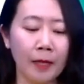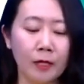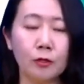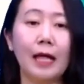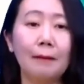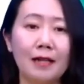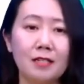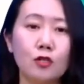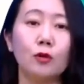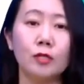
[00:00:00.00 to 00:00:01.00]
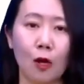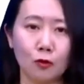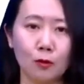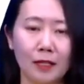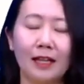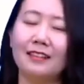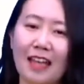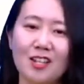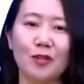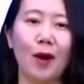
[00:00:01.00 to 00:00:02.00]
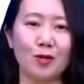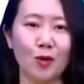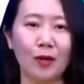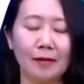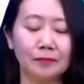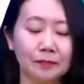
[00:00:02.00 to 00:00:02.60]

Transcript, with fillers: 所以它们俩之间是有小区别的。但是话说回来。